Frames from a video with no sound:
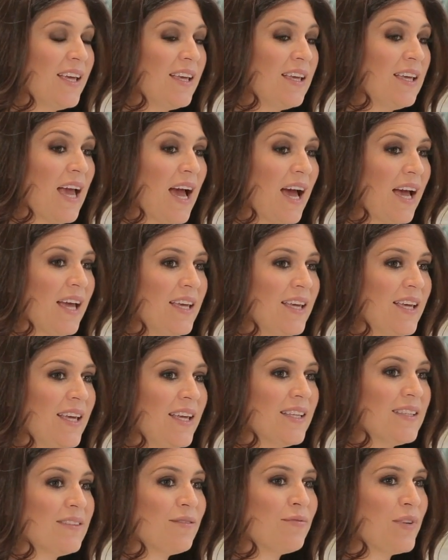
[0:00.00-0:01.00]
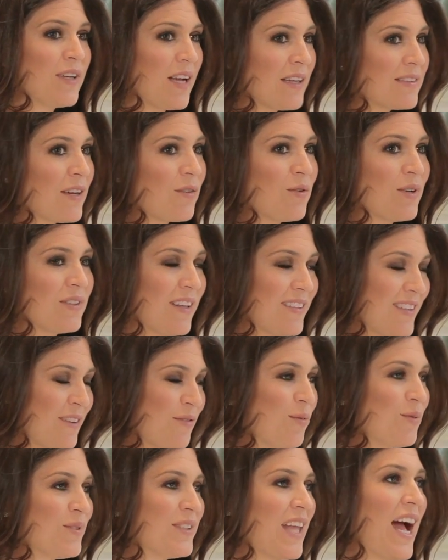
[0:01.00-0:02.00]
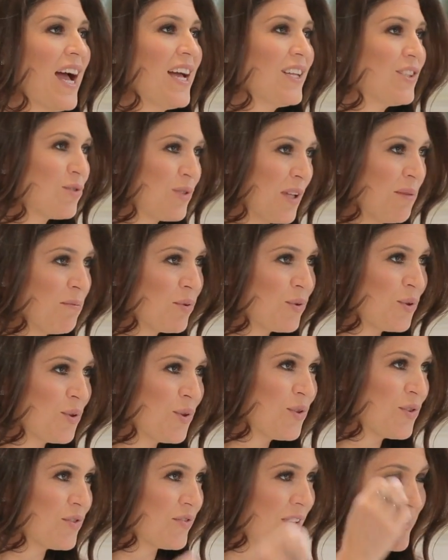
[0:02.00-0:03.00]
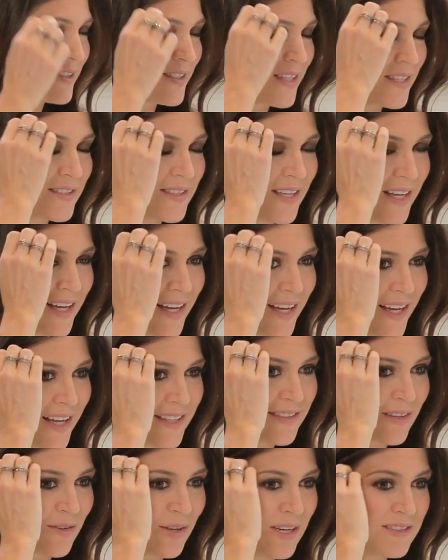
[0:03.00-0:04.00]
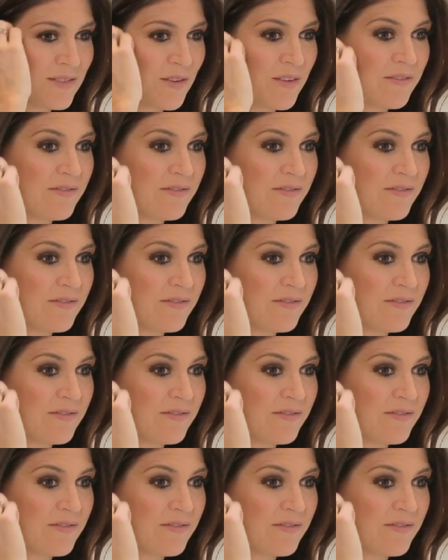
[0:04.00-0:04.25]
E aí fica essa coisa, essa vontade o tempo todo de fazer essa, essa coleção